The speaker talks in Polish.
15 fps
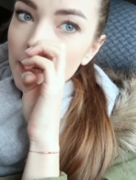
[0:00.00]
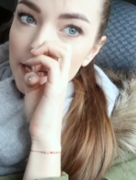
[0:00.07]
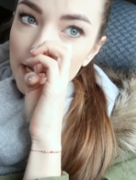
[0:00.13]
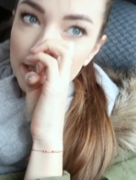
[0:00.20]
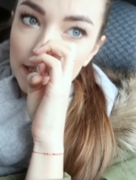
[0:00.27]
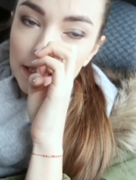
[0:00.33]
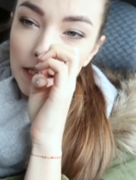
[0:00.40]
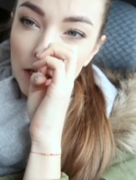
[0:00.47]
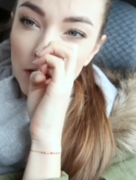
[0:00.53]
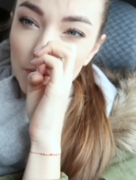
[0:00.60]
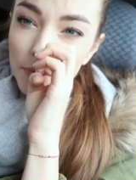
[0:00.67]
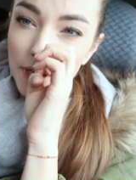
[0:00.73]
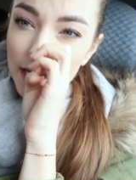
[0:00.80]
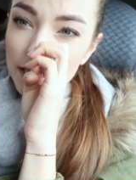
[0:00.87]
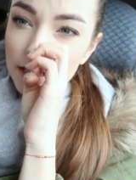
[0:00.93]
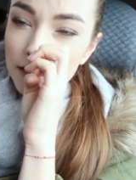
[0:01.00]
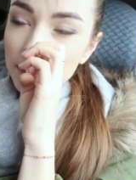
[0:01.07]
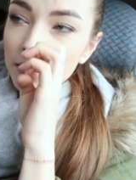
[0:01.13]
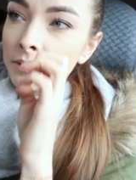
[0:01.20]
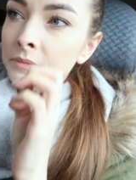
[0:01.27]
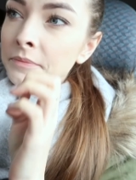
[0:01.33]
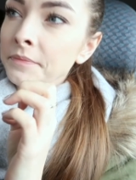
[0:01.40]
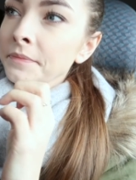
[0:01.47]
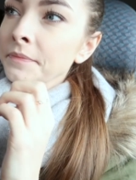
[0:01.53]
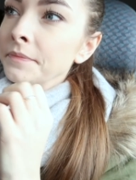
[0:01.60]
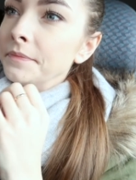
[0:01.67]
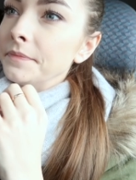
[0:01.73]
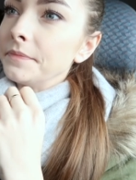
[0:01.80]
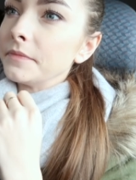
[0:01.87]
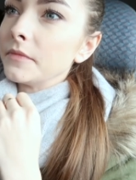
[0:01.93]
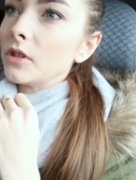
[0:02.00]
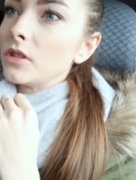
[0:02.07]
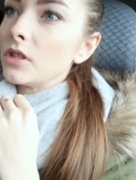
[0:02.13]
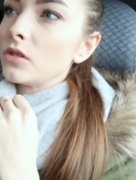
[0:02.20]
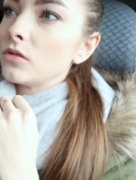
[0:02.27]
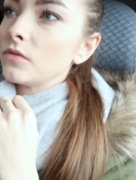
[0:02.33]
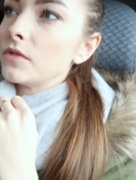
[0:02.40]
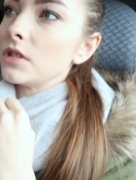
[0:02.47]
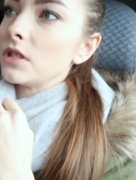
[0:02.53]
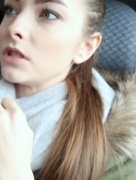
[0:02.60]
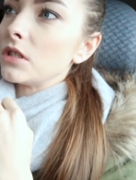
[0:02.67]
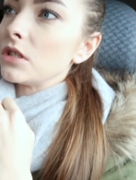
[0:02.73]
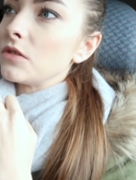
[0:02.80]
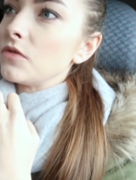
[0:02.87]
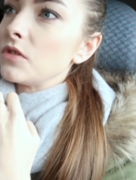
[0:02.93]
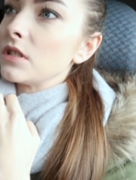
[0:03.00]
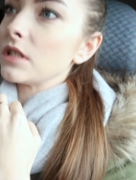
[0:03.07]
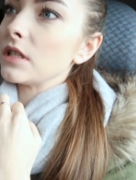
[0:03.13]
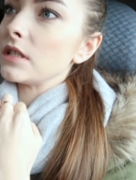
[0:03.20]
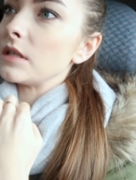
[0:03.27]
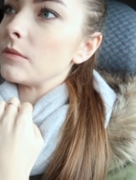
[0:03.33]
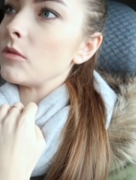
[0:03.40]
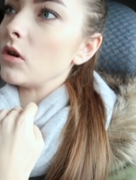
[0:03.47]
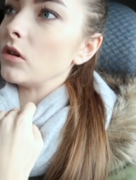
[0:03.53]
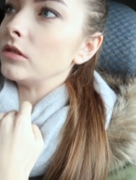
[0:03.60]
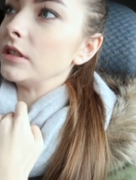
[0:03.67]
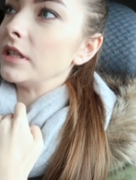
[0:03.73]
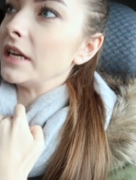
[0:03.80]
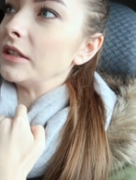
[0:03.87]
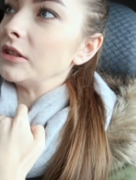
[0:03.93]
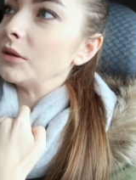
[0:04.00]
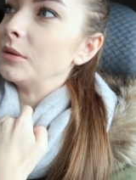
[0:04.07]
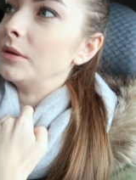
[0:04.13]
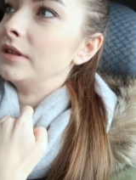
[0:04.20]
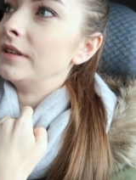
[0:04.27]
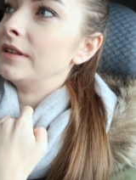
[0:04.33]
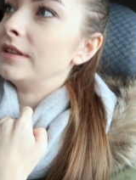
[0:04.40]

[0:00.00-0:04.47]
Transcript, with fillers: jadę na objazd. Chociaż tu widzę, że też wszystkie samochody jadą.